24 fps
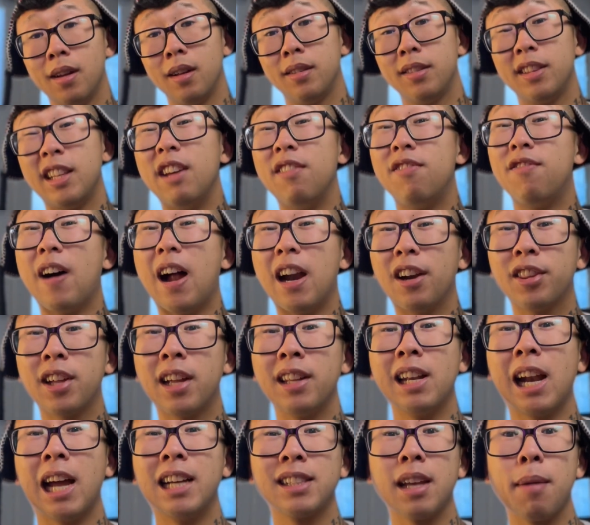te faltan
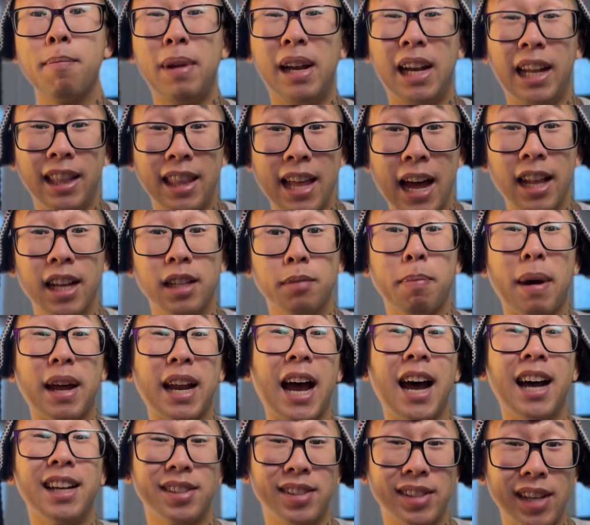las habilidades para
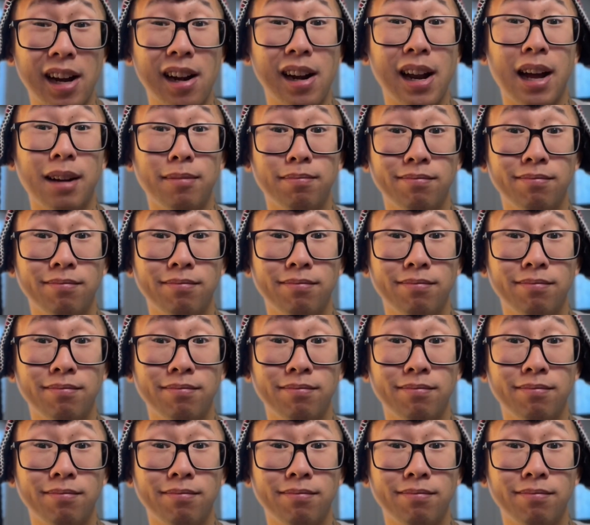hacerla.